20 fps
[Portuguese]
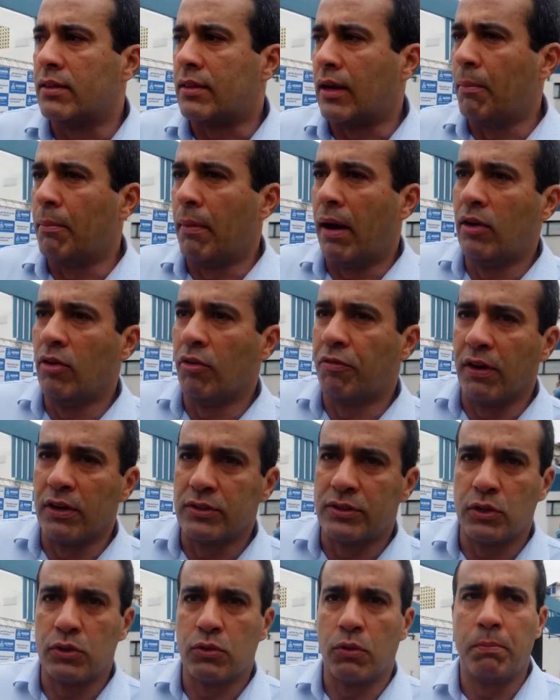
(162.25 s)
trabalham
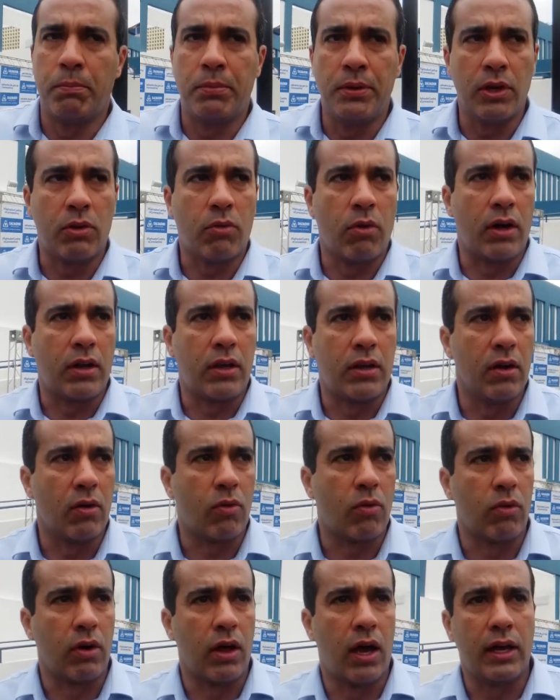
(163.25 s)
fazendo um bico aqui,
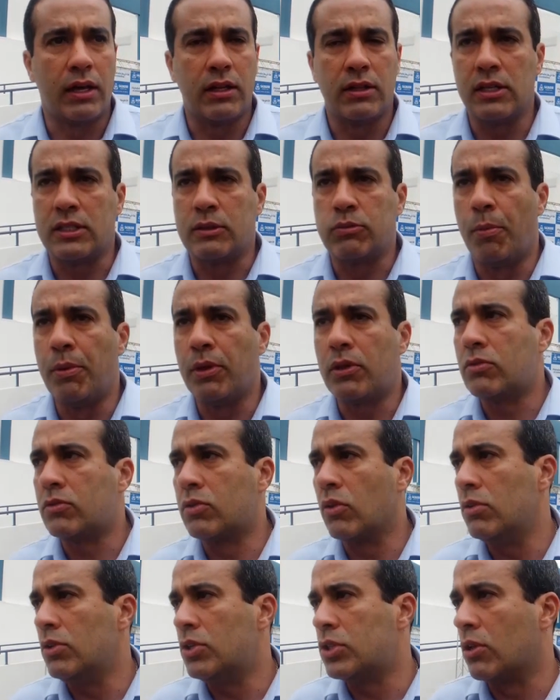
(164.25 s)
acolá e que nesse momento
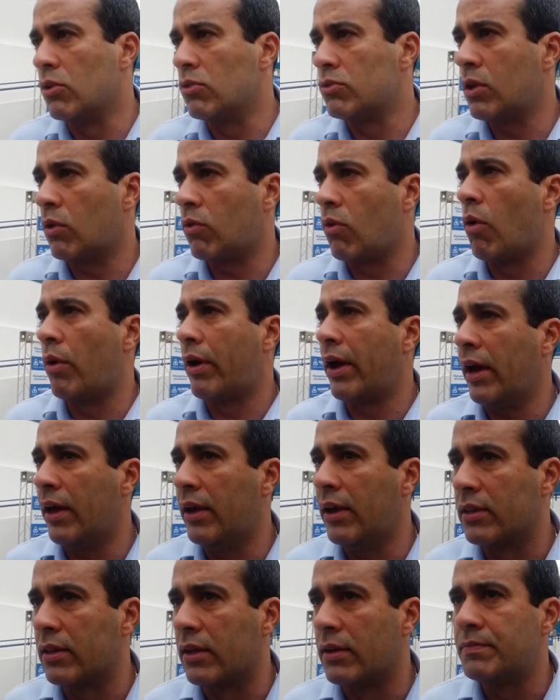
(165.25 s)
estão sem qualquer
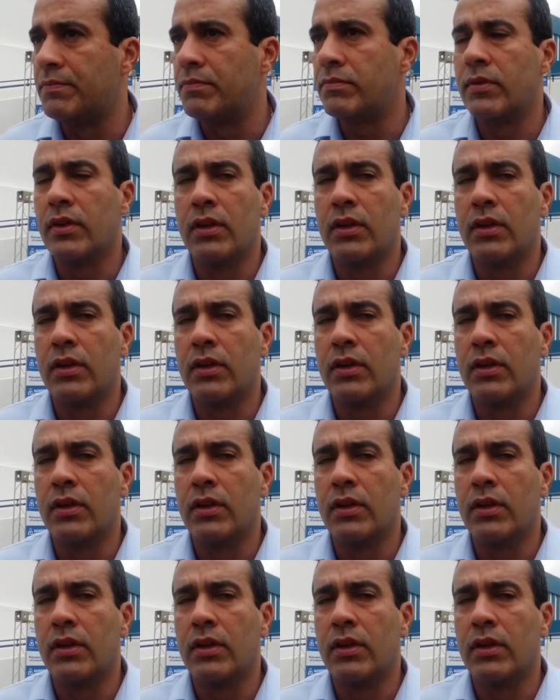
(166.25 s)
renda.